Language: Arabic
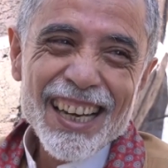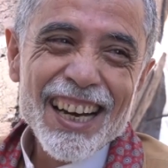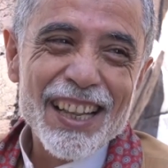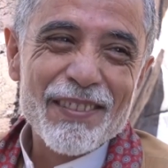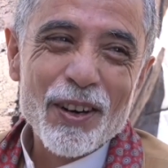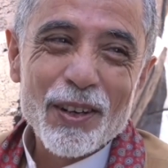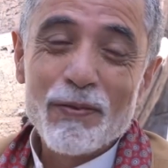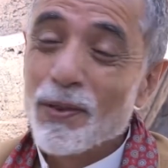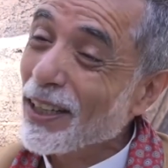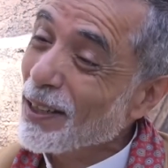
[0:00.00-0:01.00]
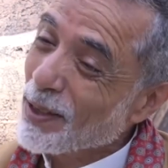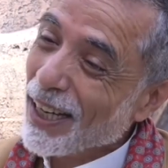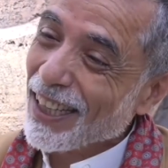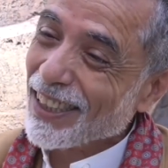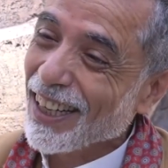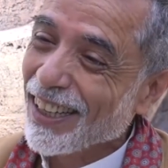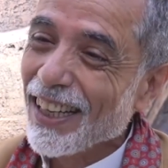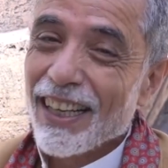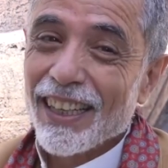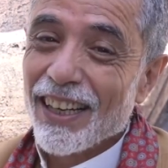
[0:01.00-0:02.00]
هذا موقف مرعب حصل
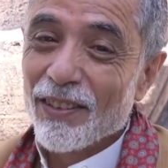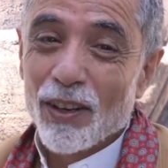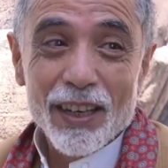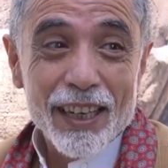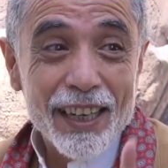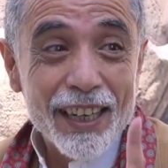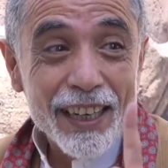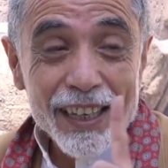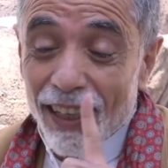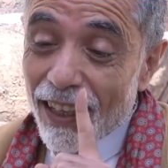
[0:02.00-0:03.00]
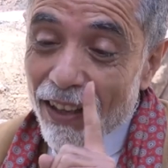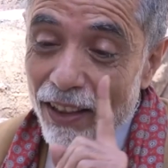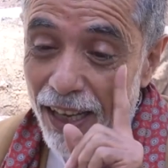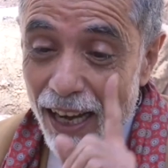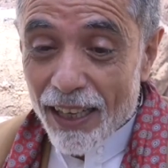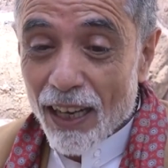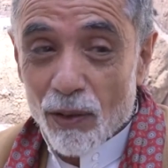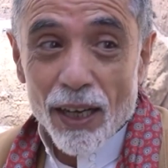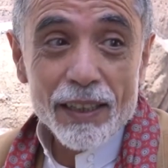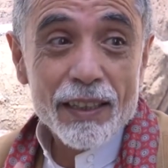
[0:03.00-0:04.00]
لي لانه ضياع
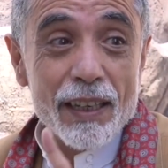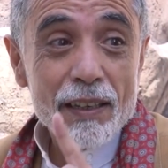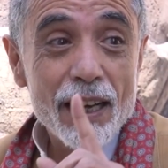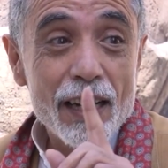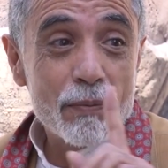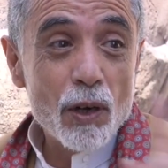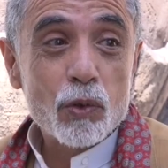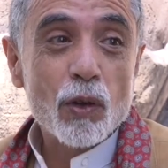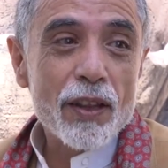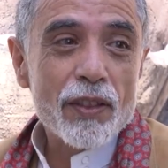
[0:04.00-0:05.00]
الاولاد الموت ولا